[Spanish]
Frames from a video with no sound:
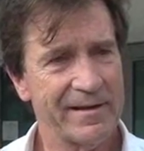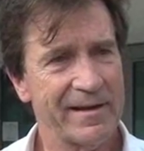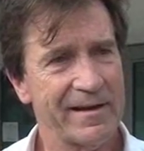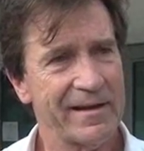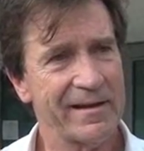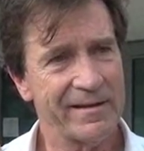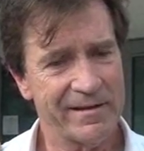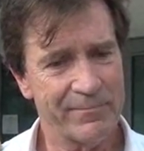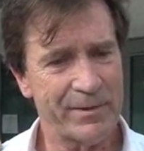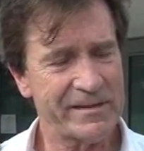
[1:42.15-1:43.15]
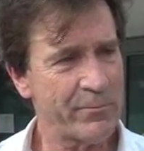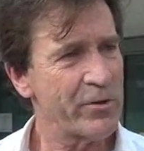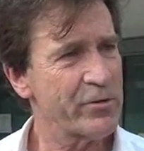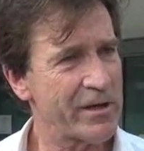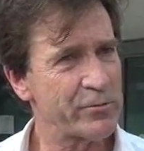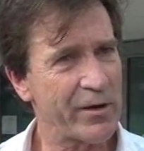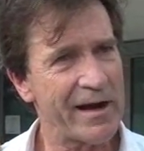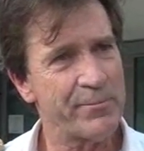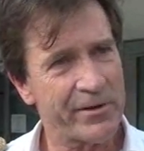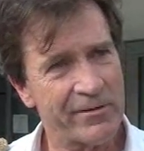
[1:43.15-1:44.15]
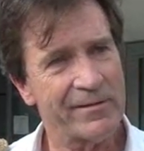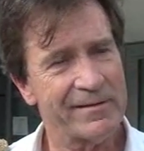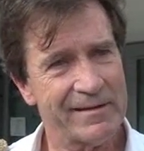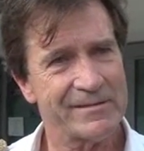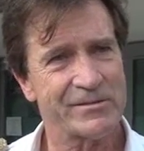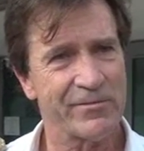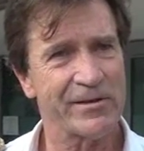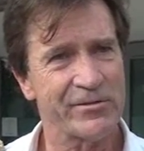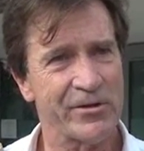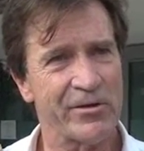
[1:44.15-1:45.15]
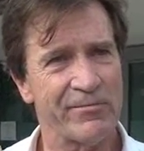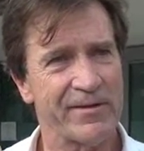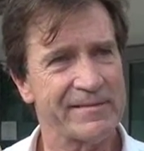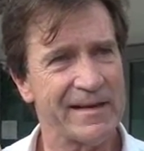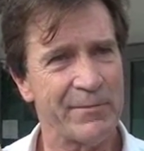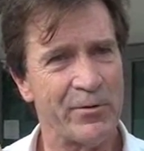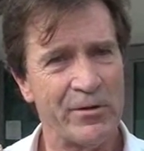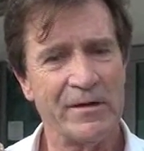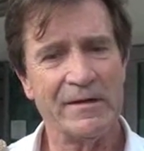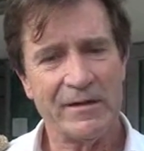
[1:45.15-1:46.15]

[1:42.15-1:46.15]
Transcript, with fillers: el patrimonio natural, pero sobre todo afectamos